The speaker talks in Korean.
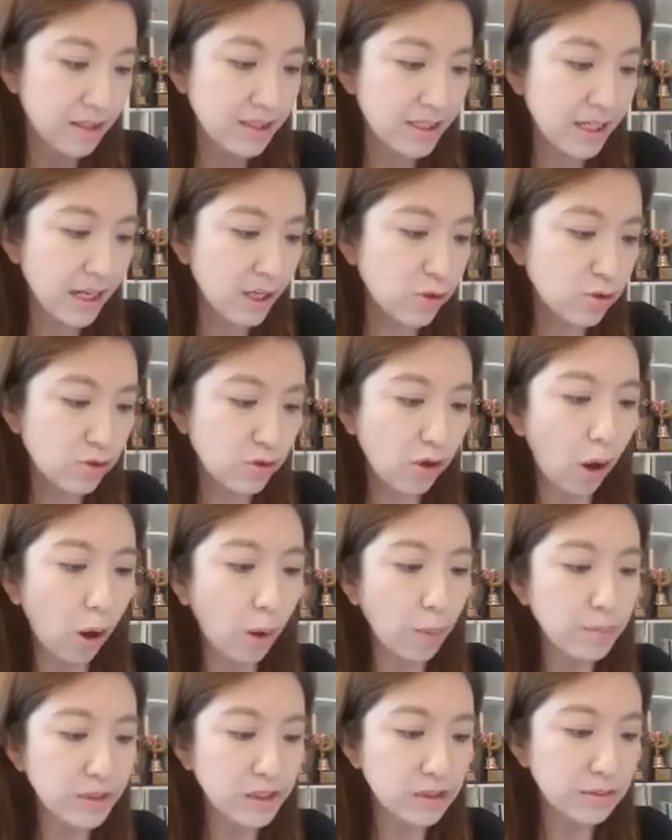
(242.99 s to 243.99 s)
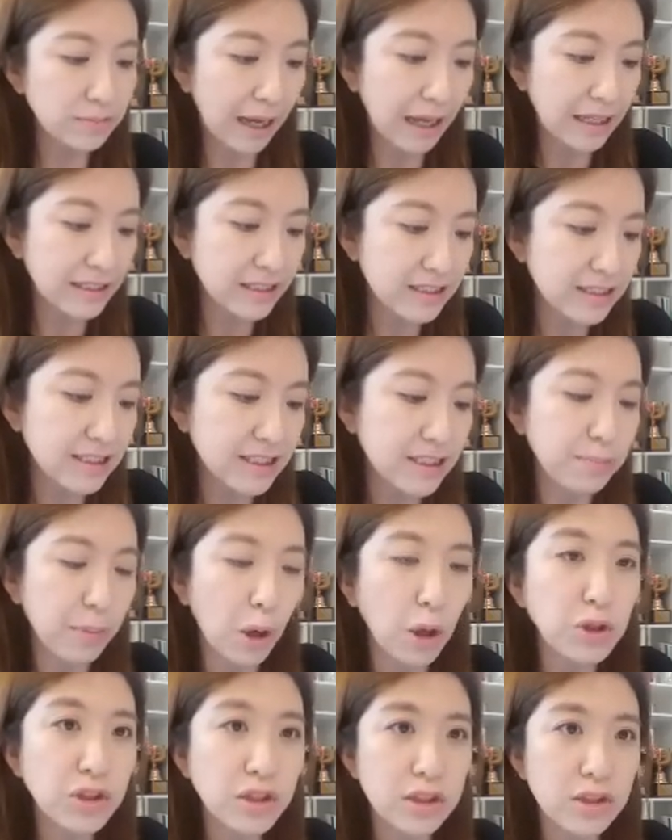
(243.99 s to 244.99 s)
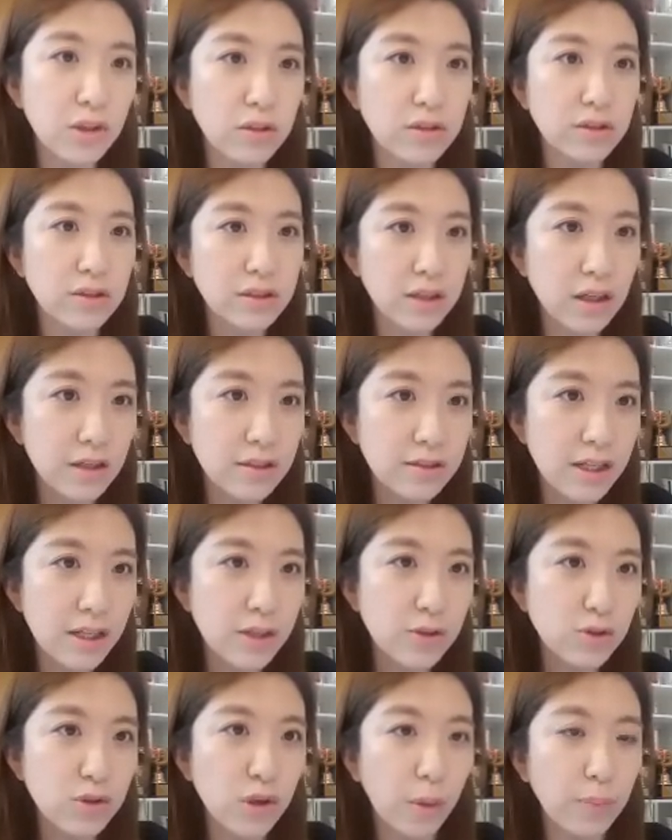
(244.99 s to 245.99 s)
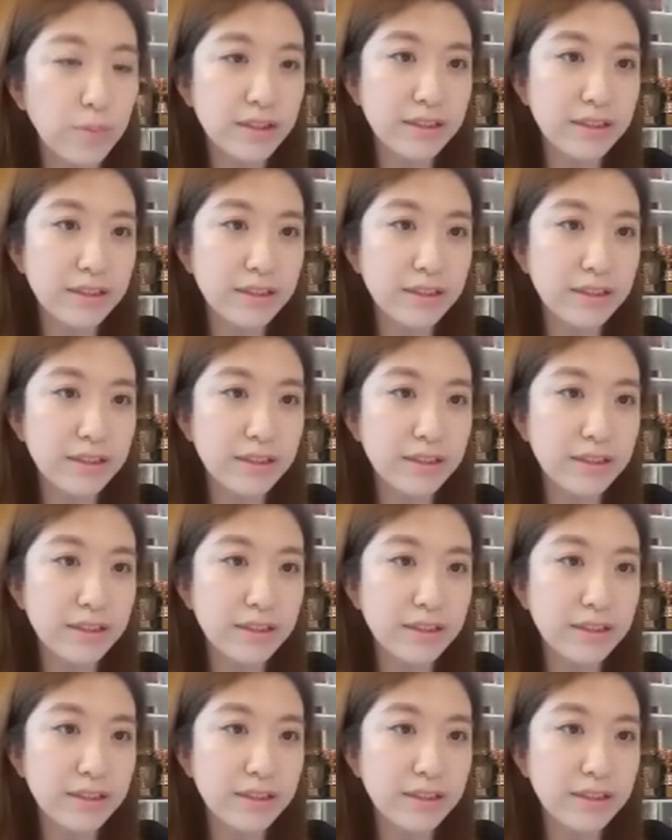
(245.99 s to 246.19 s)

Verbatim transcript: 셀 수 없는 많이는 이제 머치거든요. 셀 수